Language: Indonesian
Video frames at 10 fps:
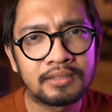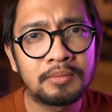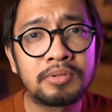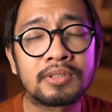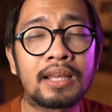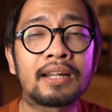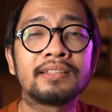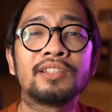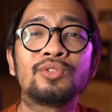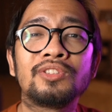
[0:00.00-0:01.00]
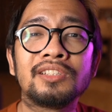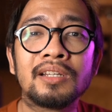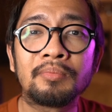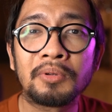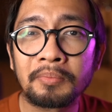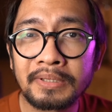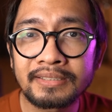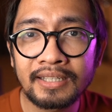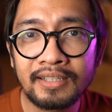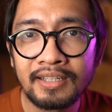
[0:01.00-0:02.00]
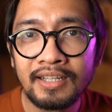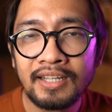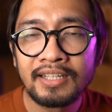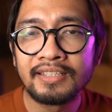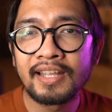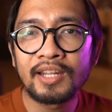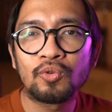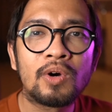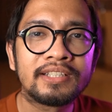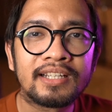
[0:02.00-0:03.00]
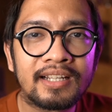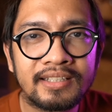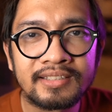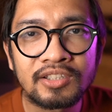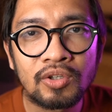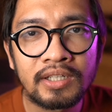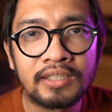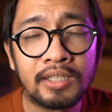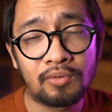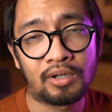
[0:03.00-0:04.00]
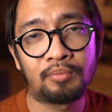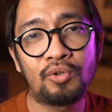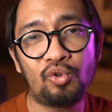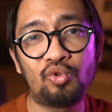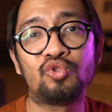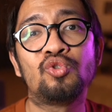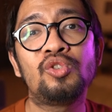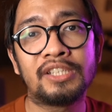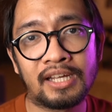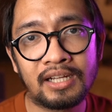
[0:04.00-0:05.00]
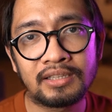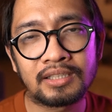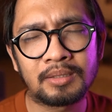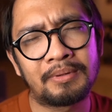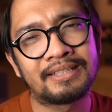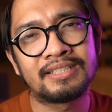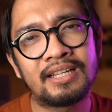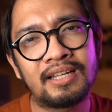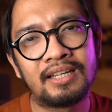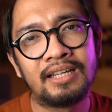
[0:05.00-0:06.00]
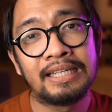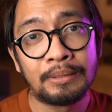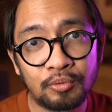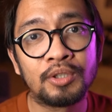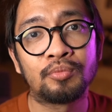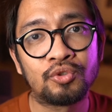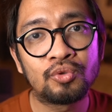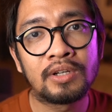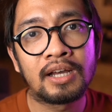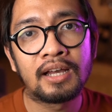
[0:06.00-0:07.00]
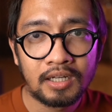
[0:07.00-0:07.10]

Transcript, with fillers: Jadi besarannya itu 30% dari uang yang kalian setorin. Ya walaupun ujungnya tetap aja nipu-nipu juga.